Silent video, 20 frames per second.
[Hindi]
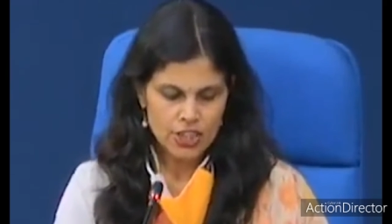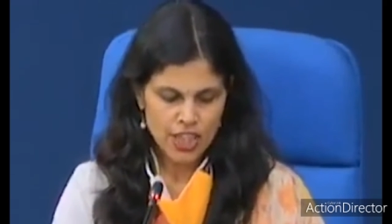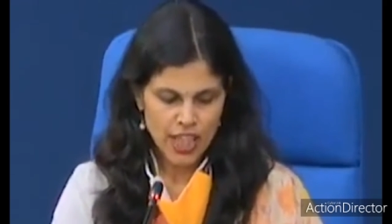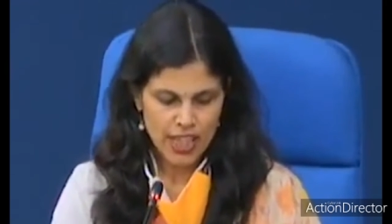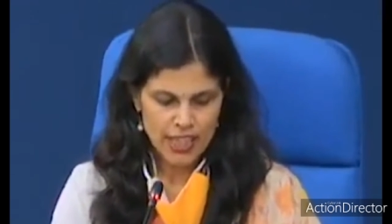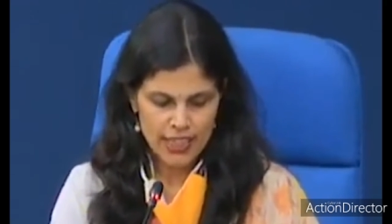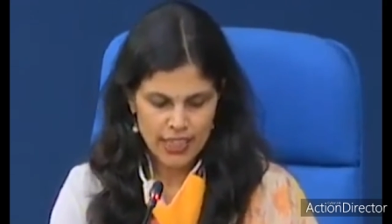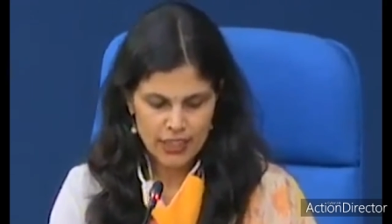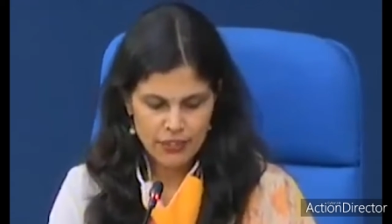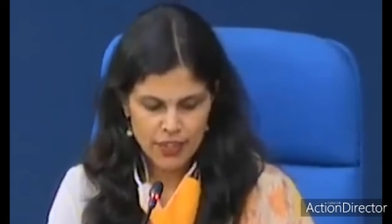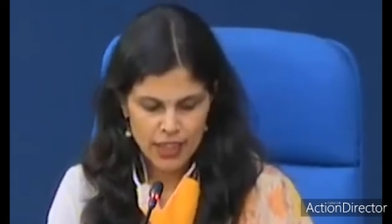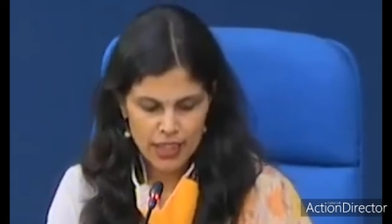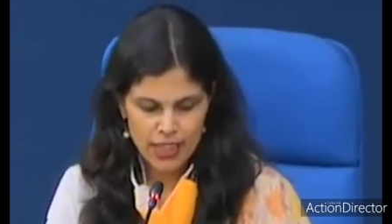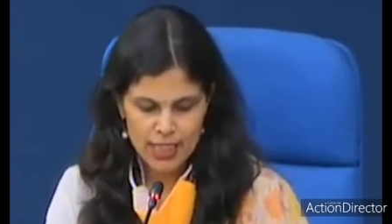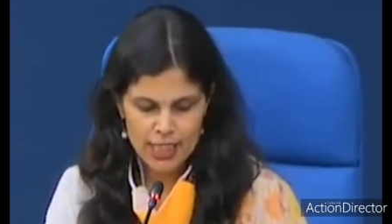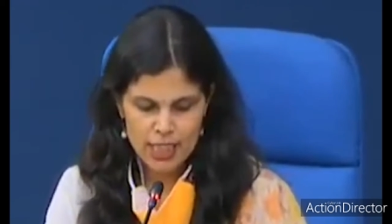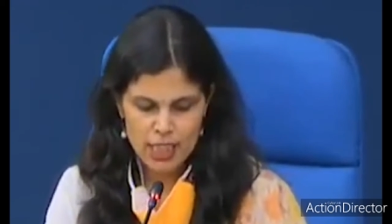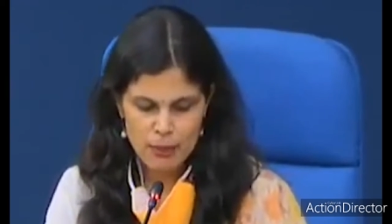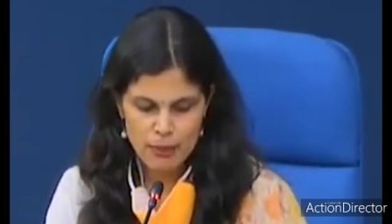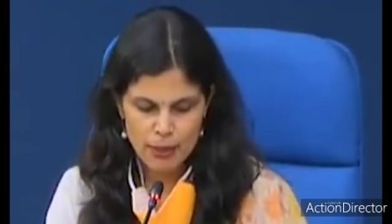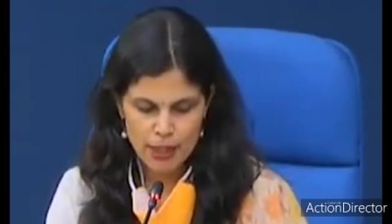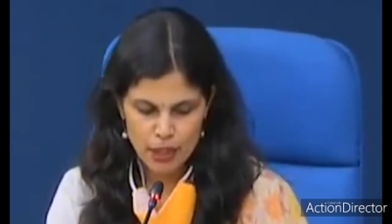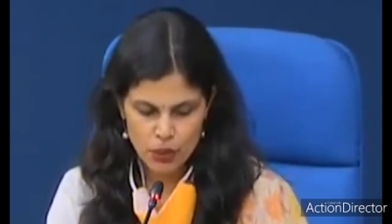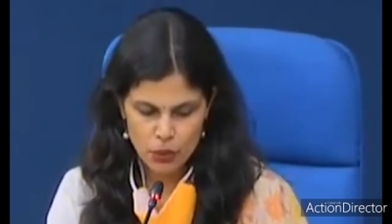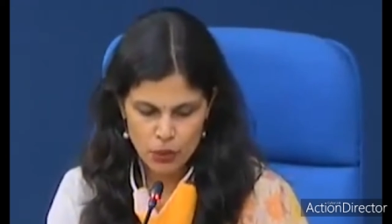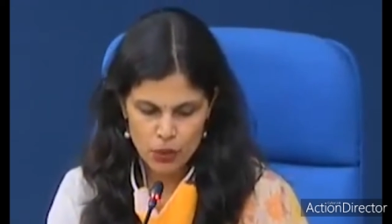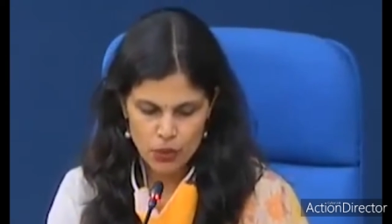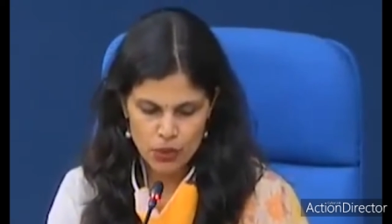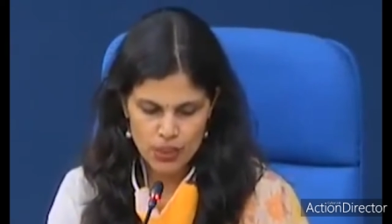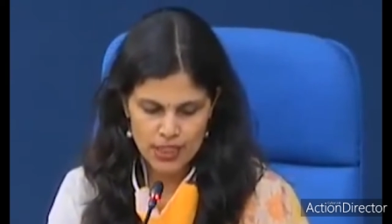जाने वाले सभी
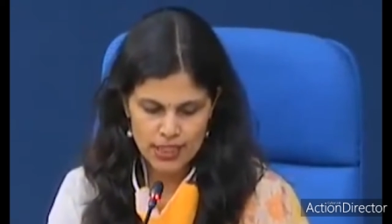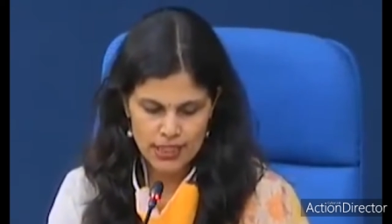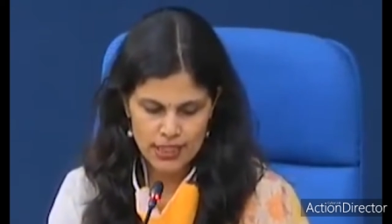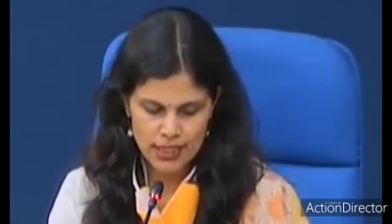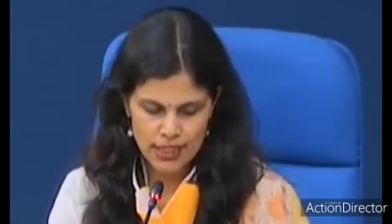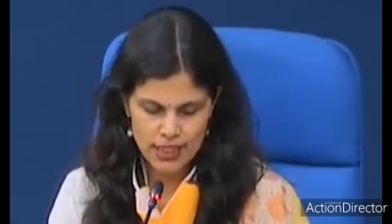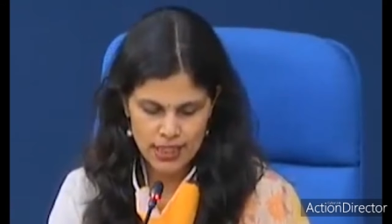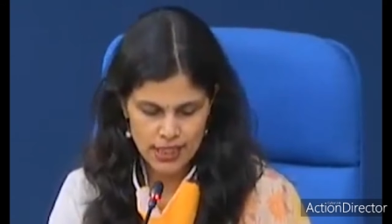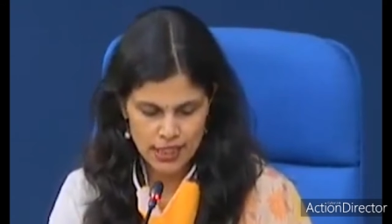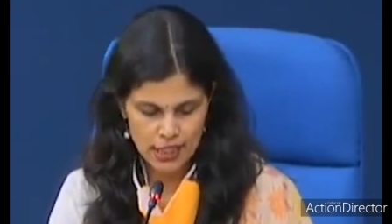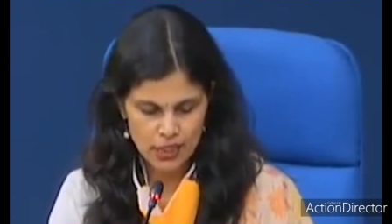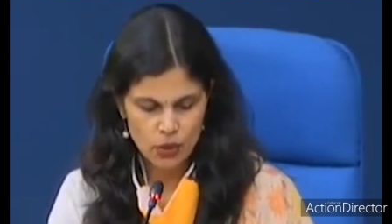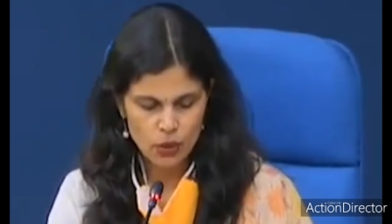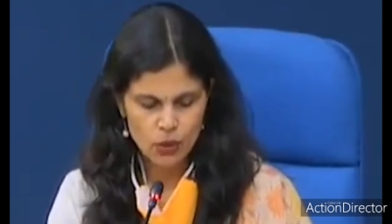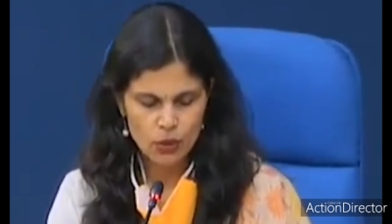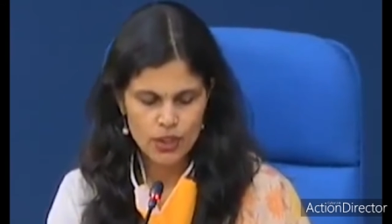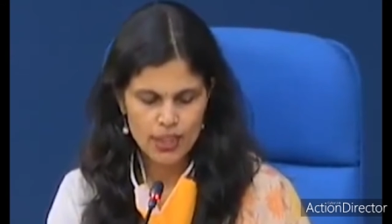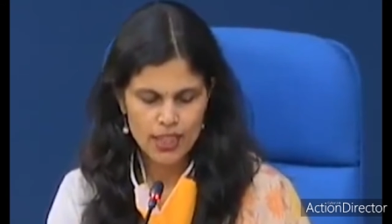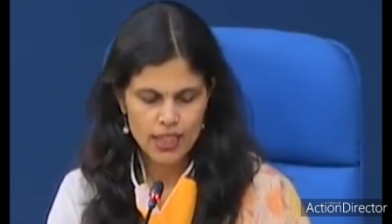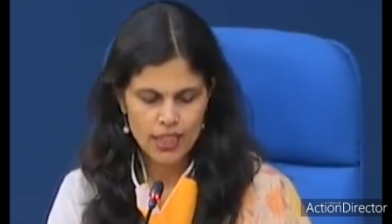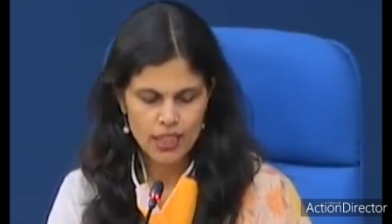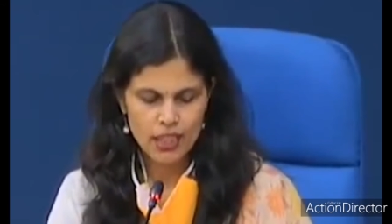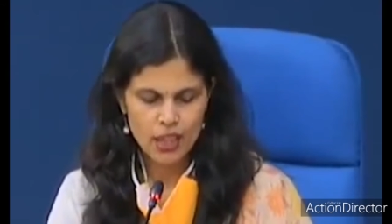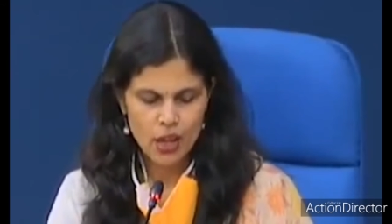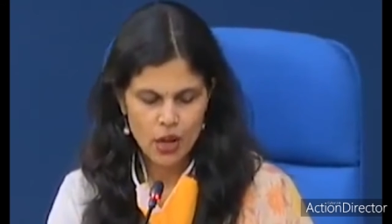लोगों की स्क्रीनिंग होगी